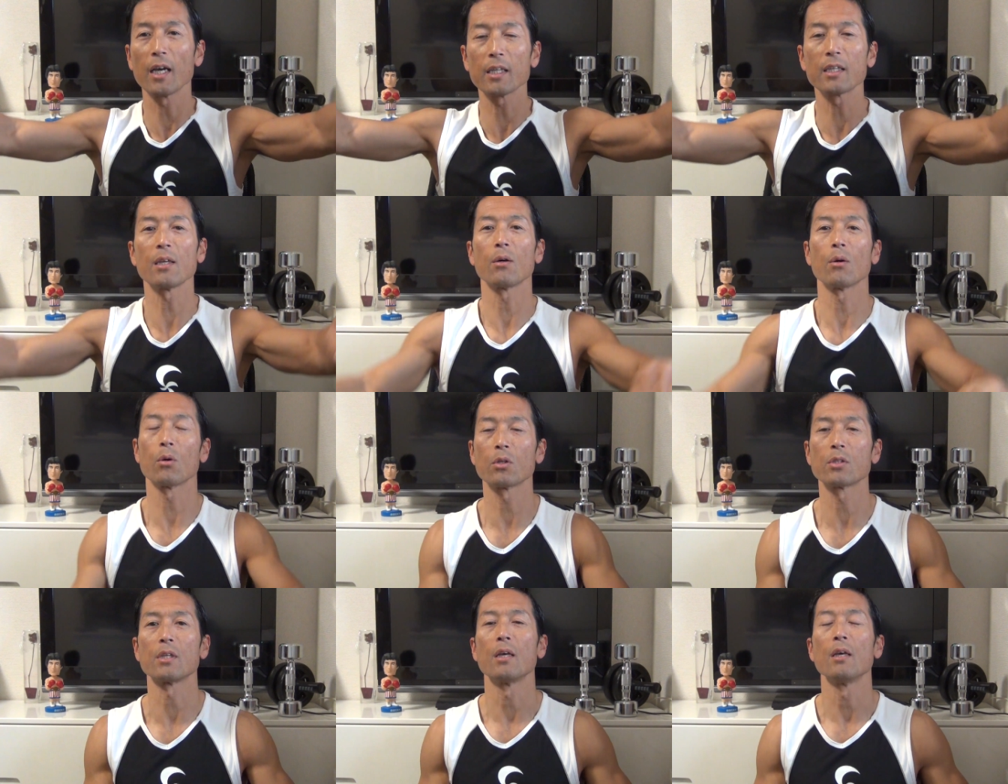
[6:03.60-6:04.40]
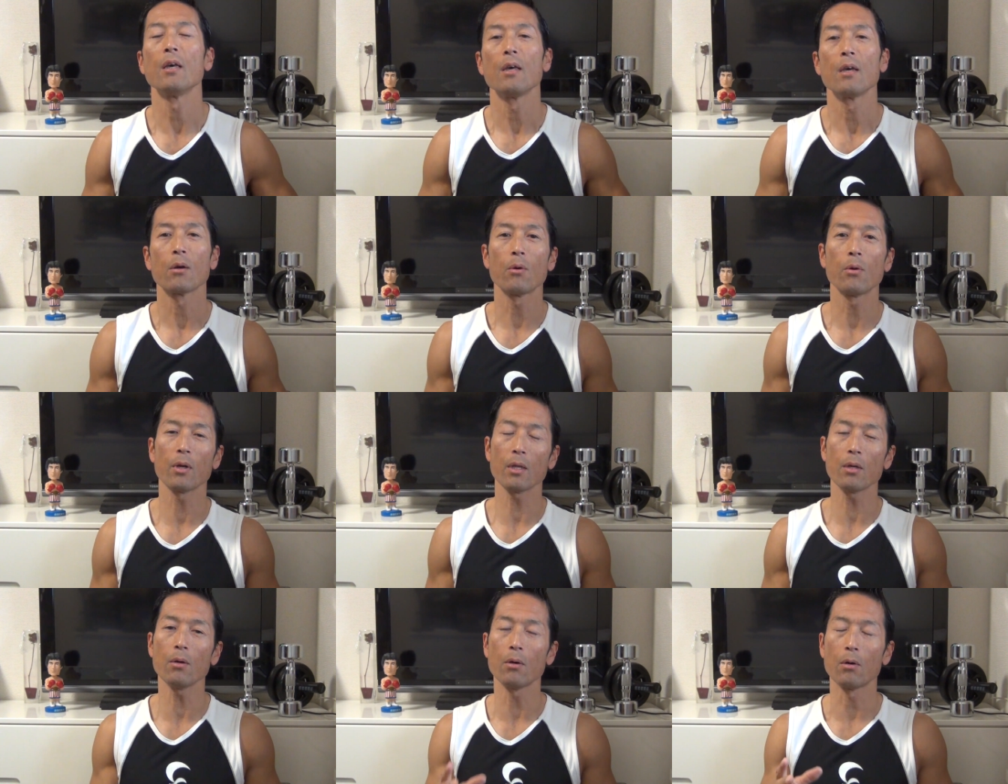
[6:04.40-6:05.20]
上げて、下ろして。こ
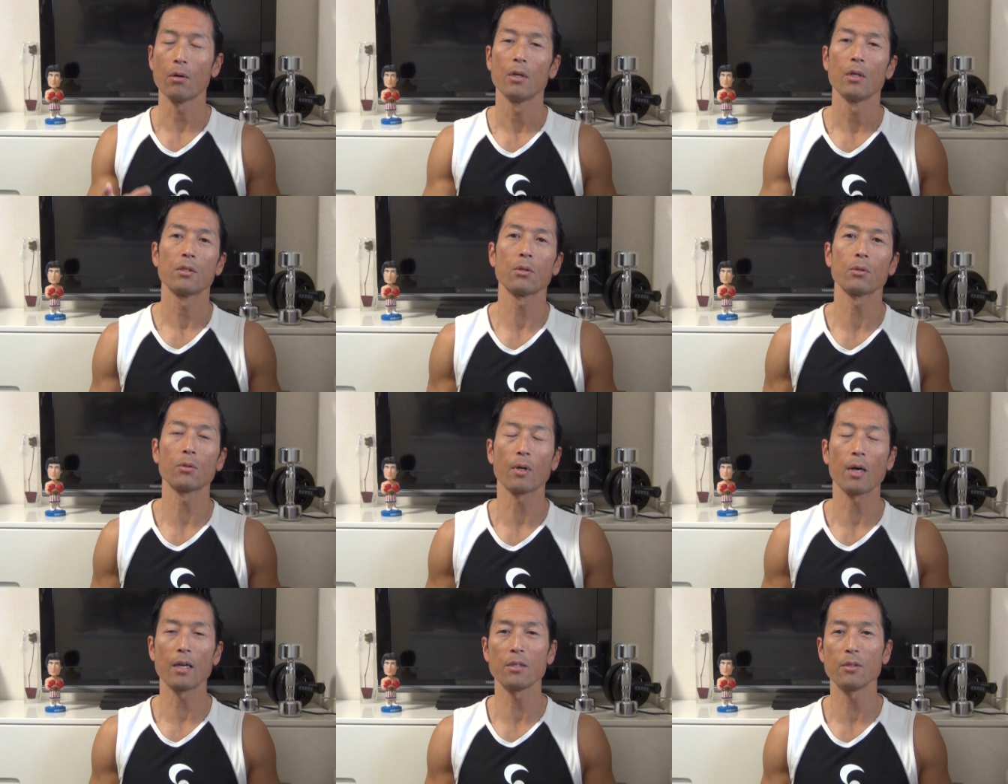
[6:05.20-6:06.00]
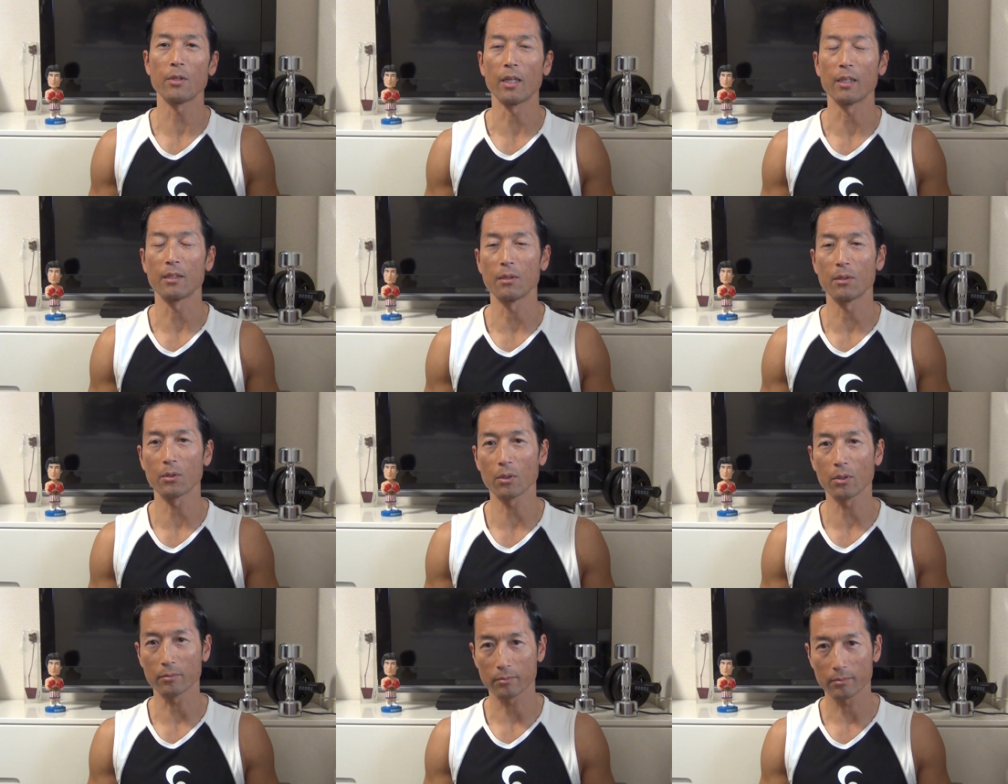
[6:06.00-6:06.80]
れをちょっと軽いのでやってる
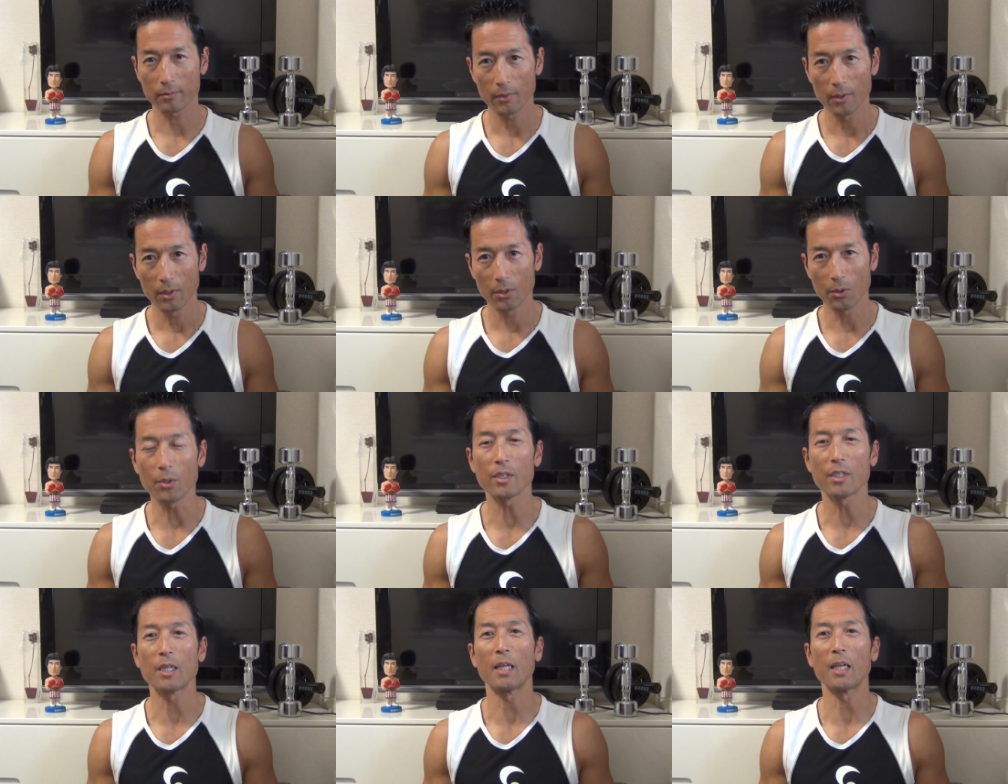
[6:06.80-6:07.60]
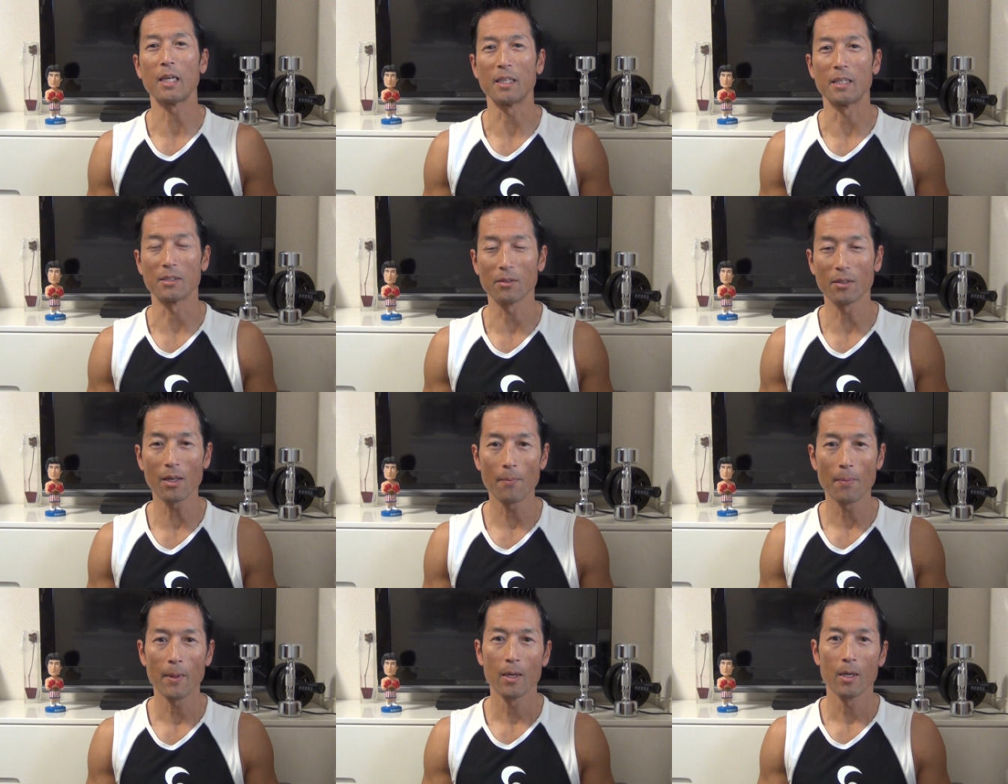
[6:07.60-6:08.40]
と、より効かないですよ
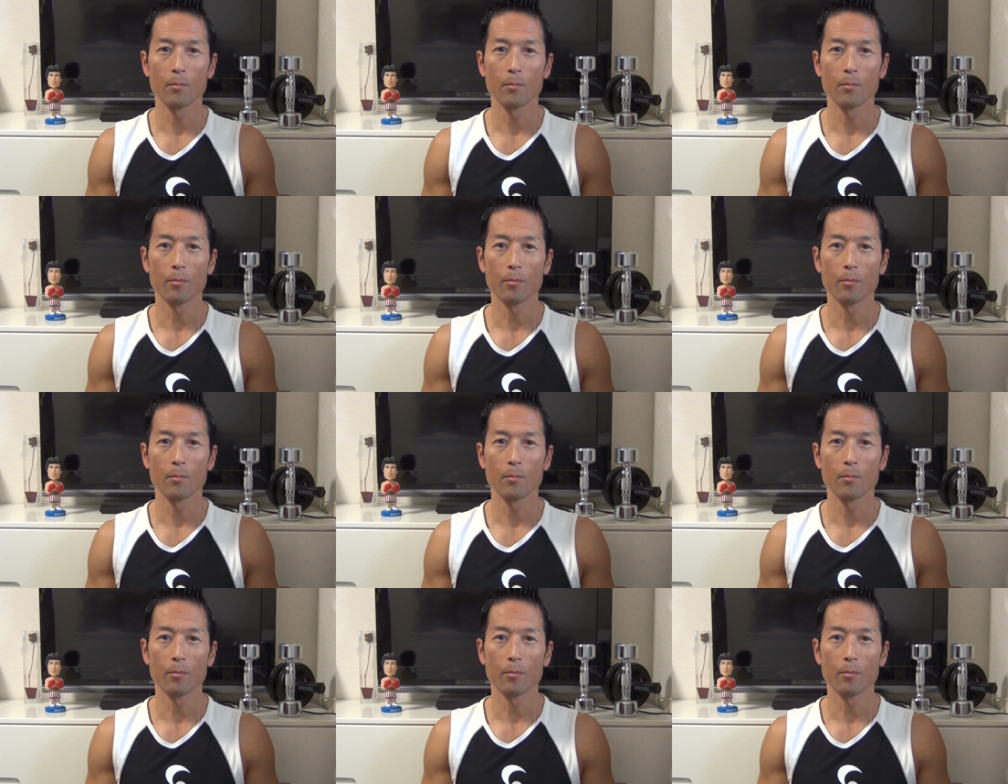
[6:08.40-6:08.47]
ね。